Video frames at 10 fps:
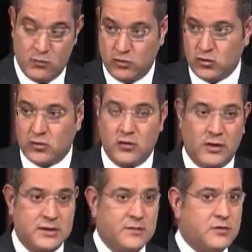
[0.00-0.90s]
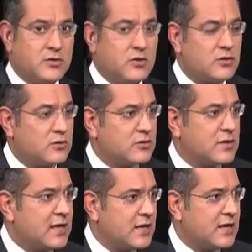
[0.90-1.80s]
mucho con lo que hacemos
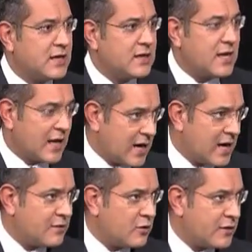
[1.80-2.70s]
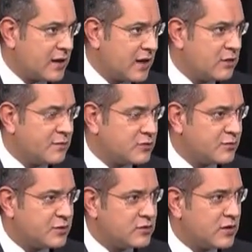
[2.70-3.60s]
nosotros eh, en el canal iberoamericano y por
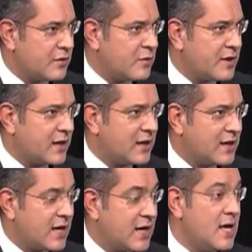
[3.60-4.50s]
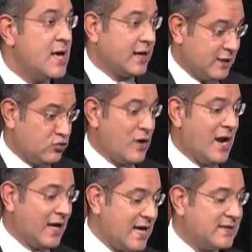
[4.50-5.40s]
supuesto en Iberoamérica al Día, que es un
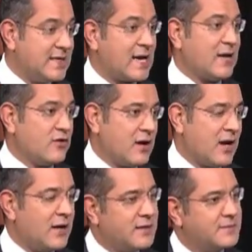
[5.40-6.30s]
alcance regional.